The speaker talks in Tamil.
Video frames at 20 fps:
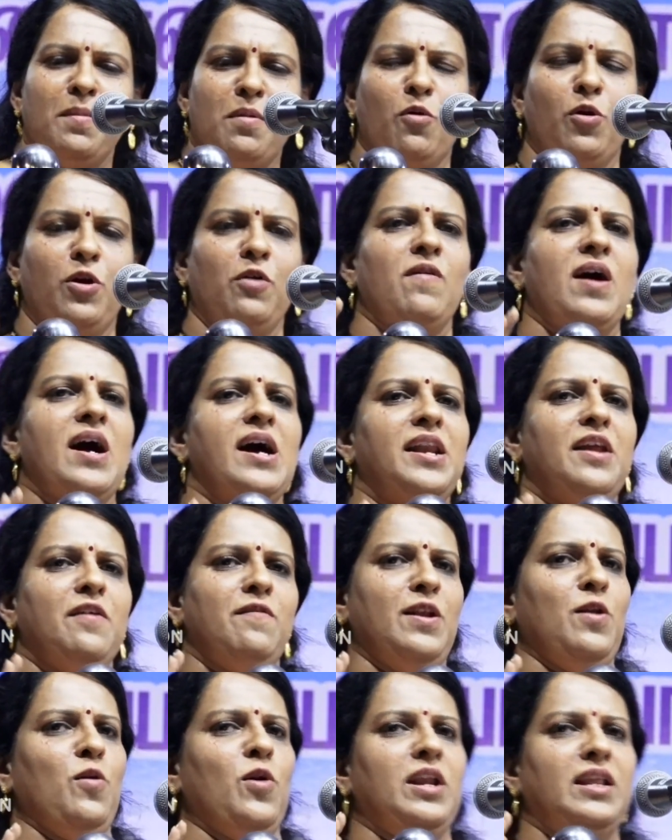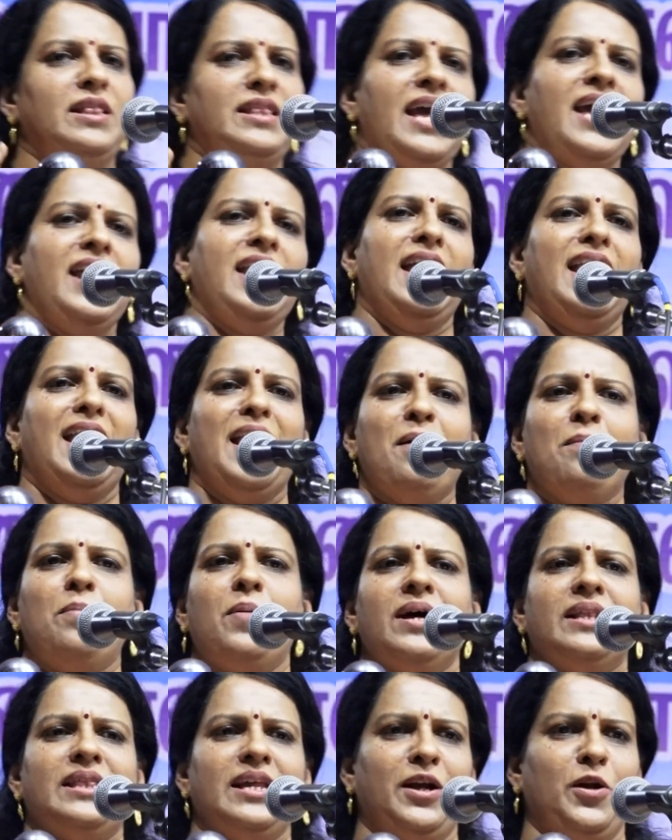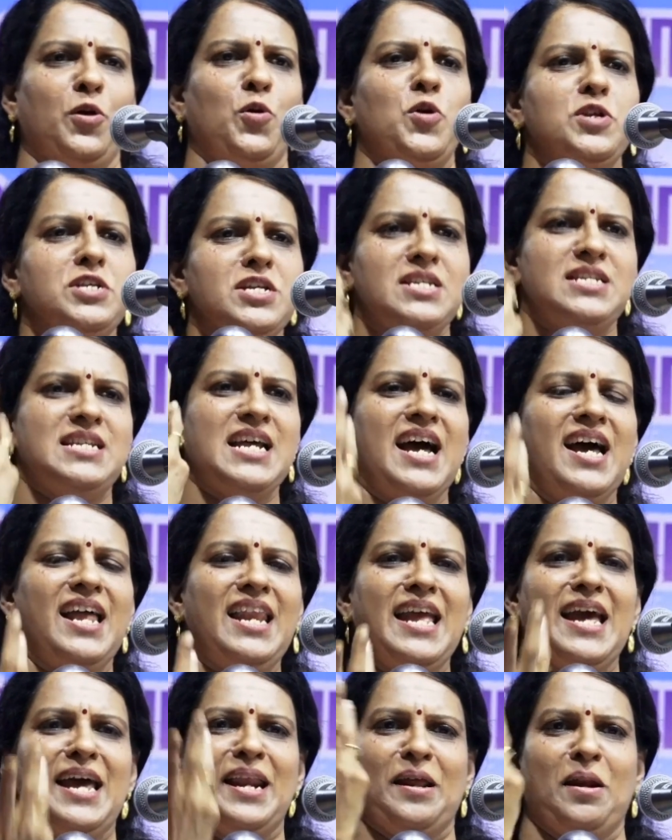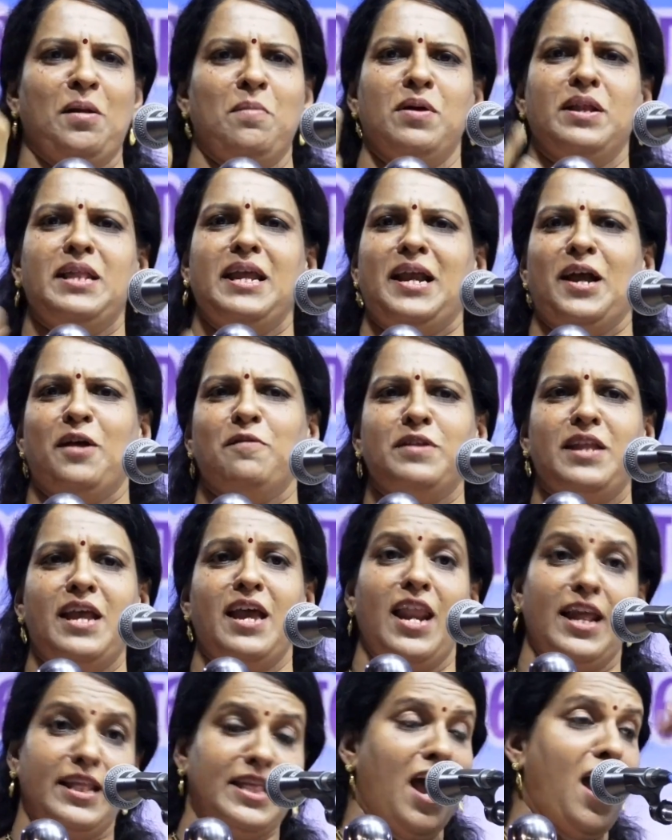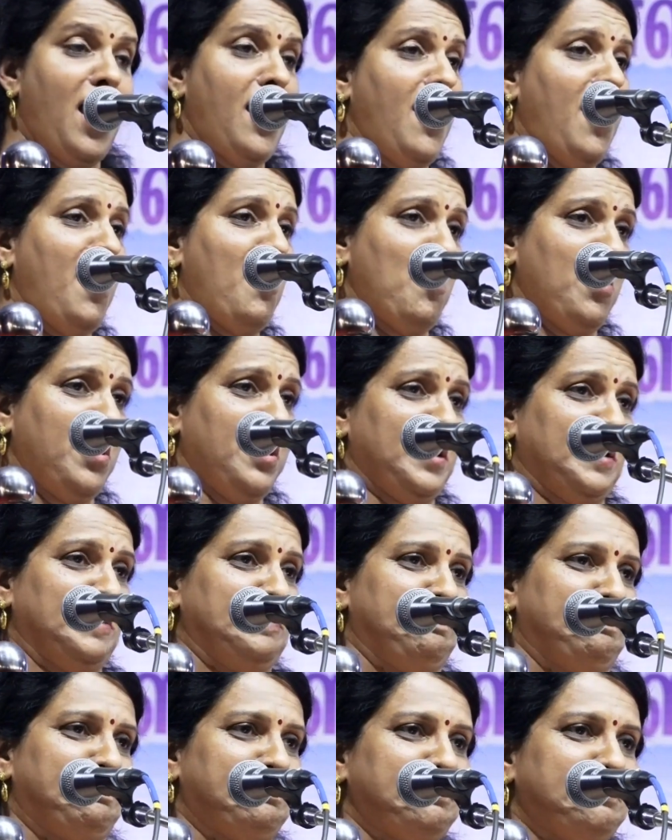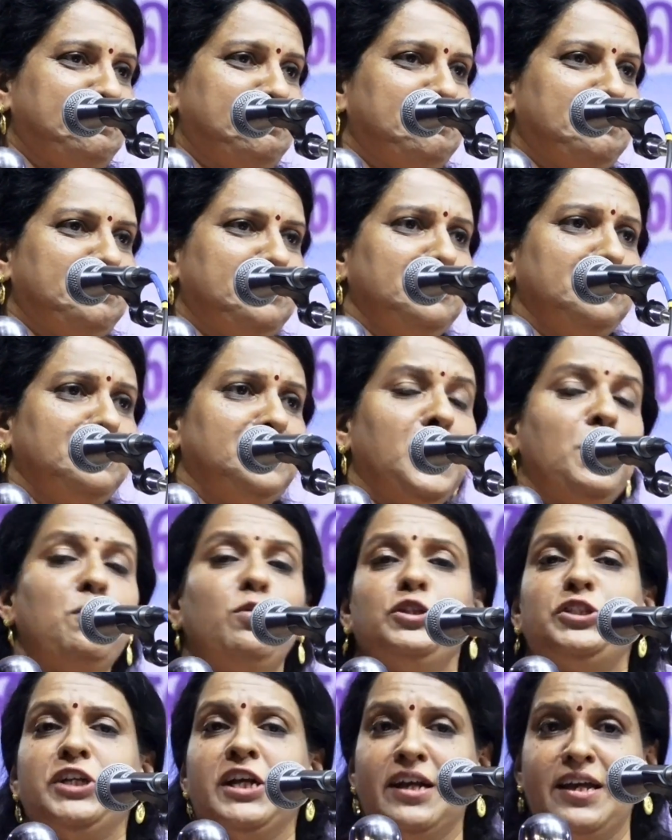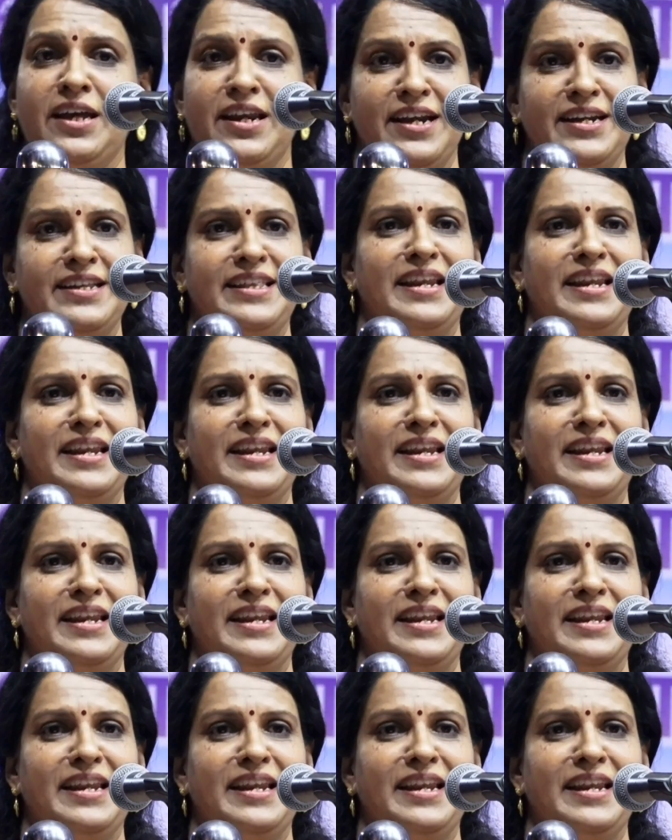நம்ம ஒரு வானவில் ஒரு தேநீர்லாம் பார்த்துக்கிட்டு கொஞ்சம் ஜாலியாக இருக்கிற மாதிரி கவிதையில் தாராளமாக இருக்கும் தபு சங்கர்